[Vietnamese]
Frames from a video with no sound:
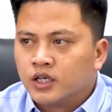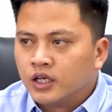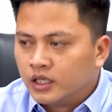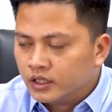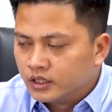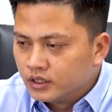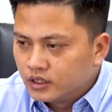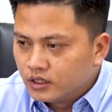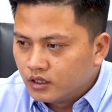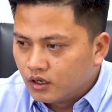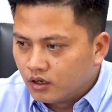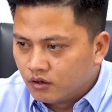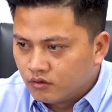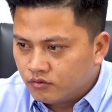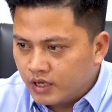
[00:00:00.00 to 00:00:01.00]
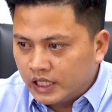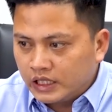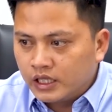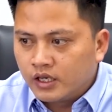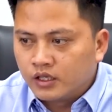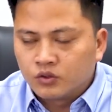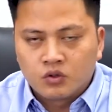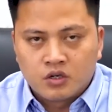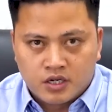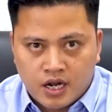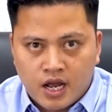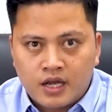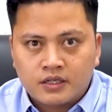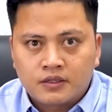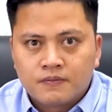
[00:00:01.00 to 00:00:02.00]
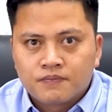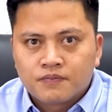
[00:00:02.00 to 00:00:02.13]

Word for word: để vay tiền của người khác,